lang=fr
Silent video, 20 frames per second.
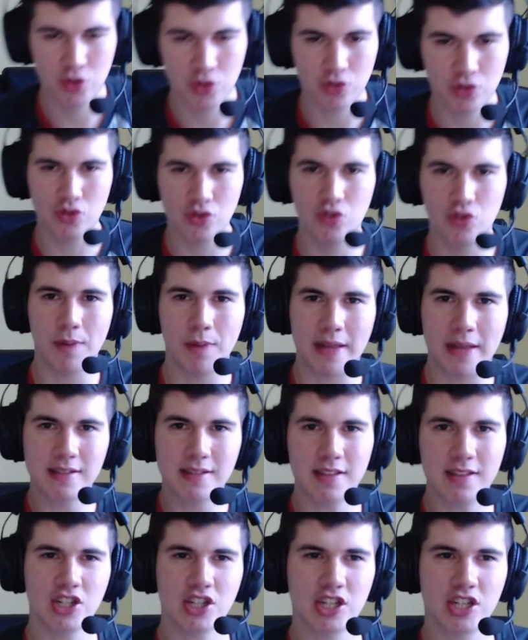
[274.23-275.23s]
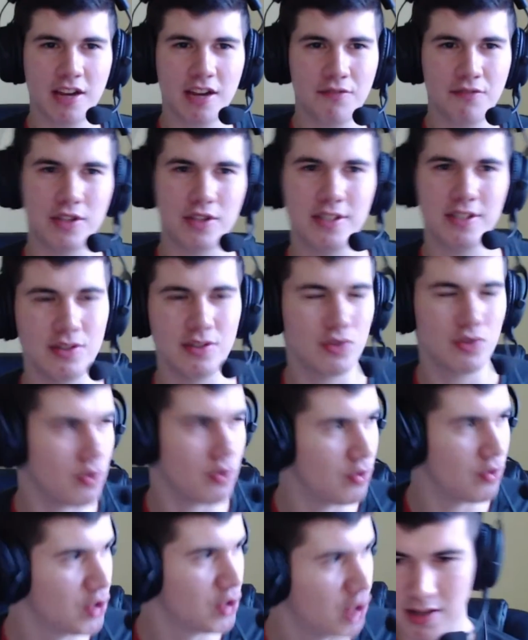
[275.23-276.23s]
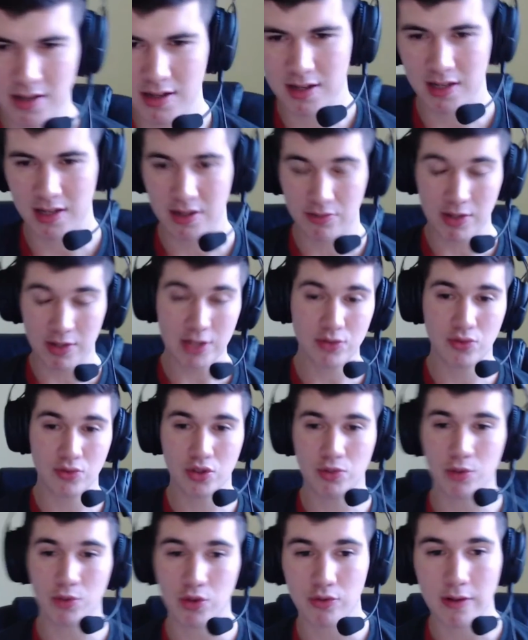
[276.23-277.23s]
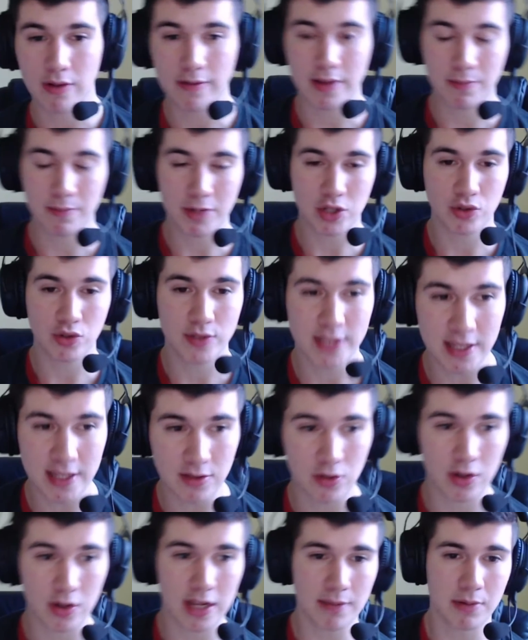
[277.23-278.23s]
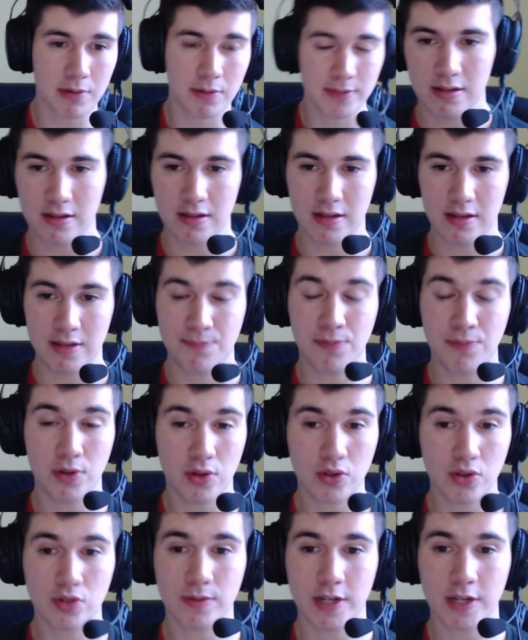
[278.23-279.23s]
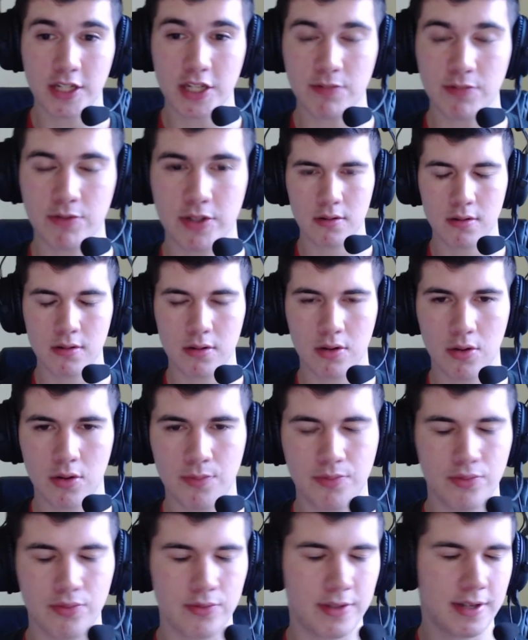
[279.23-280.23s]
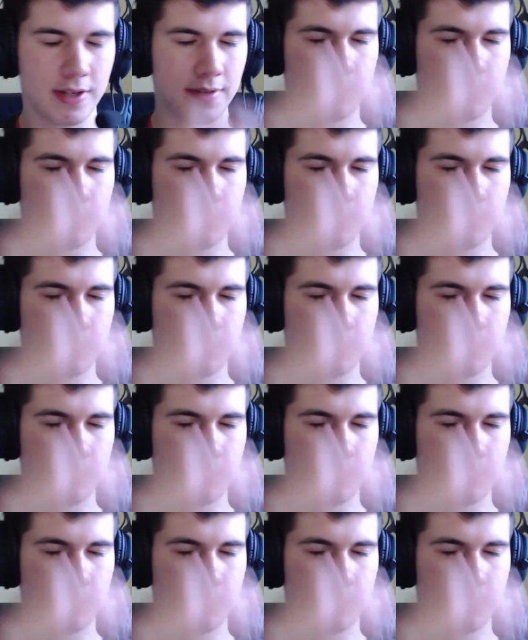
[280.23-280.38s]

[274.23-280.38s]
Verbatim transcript: tu, loupes un étage à chaque fois, tu sais, sur l'autre jambe. Et ouais, du coup, je me retrouvais avec ma chaussette dans l'air comme ça. Et pendant que je marchais, je me suis dit, oh putain.